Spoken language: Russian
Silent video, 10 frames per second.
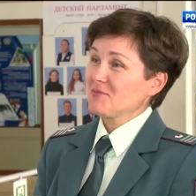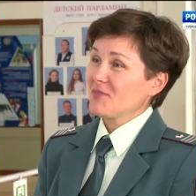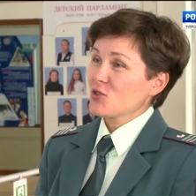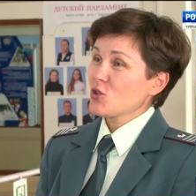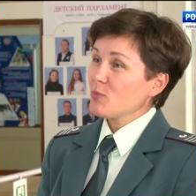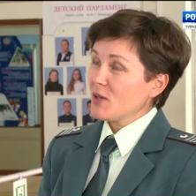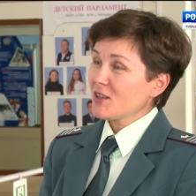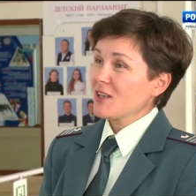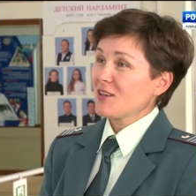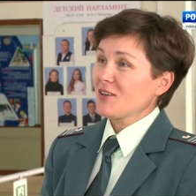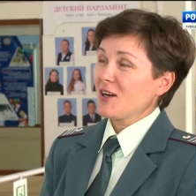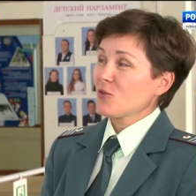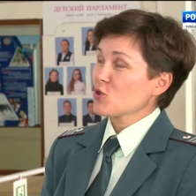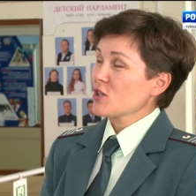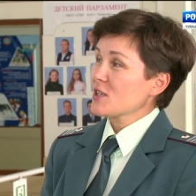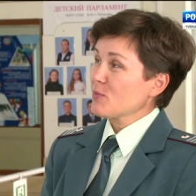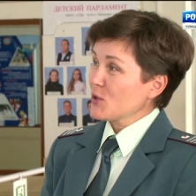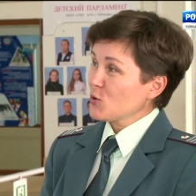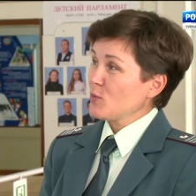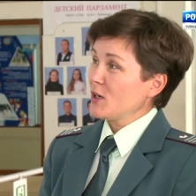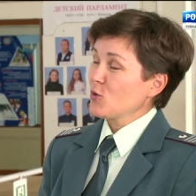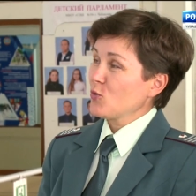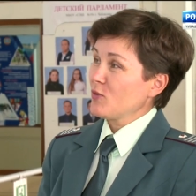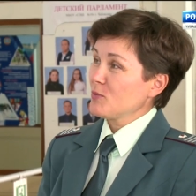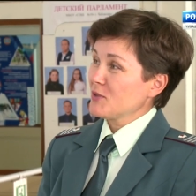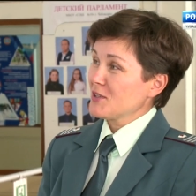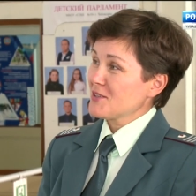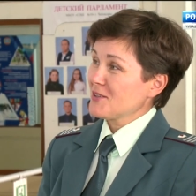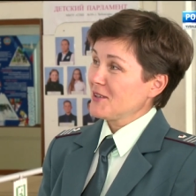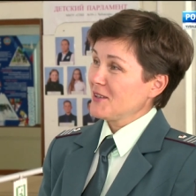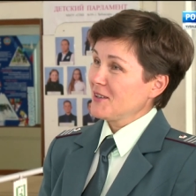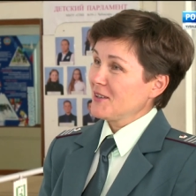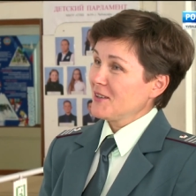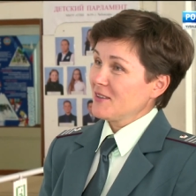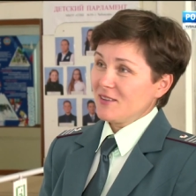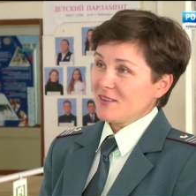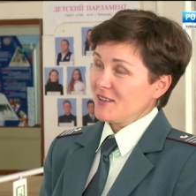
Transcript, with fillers: рублей. Половина этих средств поступила в казну Чебоксар.